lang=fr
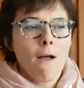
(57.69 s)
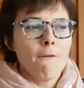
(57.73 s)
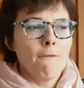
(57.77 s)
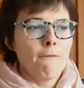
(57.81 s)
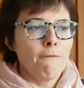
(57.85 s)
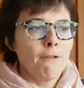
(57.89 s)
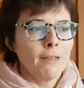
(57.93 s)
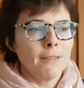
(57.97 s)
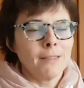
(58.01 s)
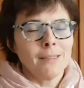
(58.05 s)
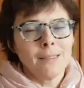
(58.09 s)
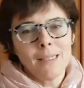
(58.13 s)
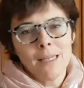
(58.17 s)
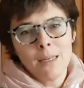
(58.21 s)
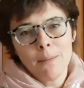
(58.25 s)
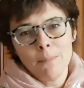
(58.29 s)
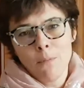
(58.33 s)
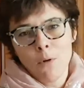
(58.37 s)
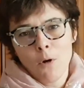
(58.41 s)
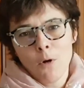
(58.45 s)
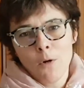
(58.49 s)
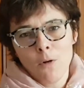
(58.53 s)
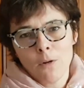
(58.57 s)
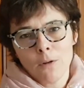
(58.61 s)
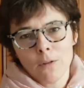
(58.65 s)

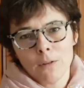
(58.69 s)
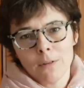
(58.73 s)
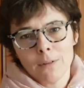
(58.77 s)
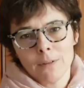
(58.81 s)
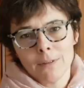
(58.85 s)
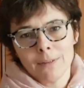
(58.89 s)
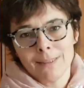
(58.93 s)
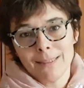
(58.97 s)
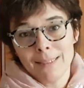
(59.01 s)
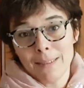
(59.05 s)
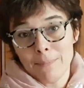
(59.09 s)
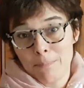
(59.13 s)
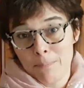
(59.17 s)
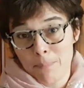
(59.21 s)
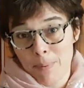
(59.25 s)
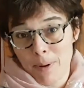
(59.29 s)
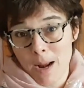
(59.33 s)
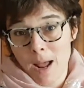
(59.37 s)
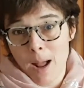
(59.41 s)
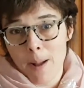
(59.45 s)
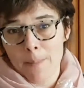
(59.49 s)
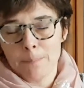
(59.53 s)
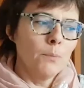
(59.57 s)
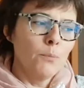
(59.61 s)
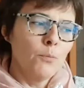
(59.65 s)
facilement euh, des
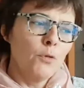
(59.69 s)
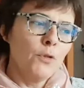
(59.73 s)
plats.